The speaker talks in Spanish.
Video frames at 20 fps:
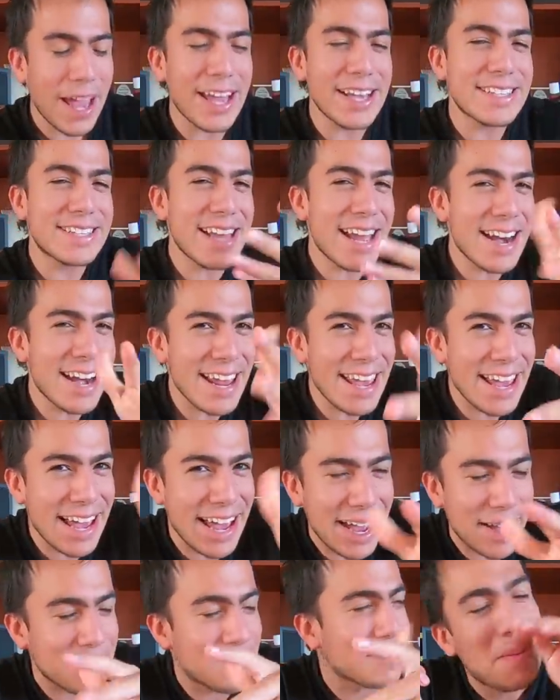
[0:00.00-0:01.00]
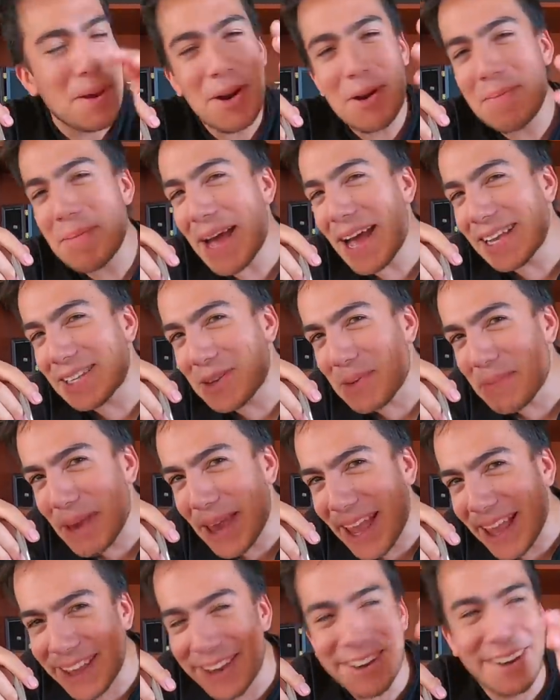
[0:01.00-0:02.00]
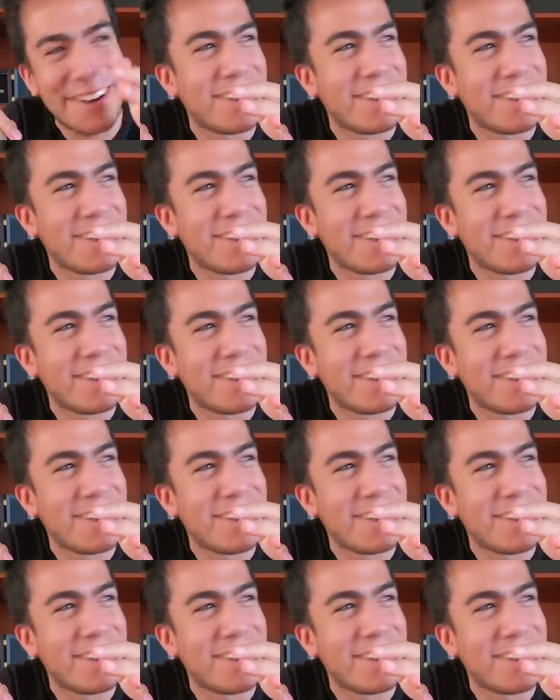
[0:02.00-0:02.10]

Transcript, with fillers: Está rica, pero más o menos.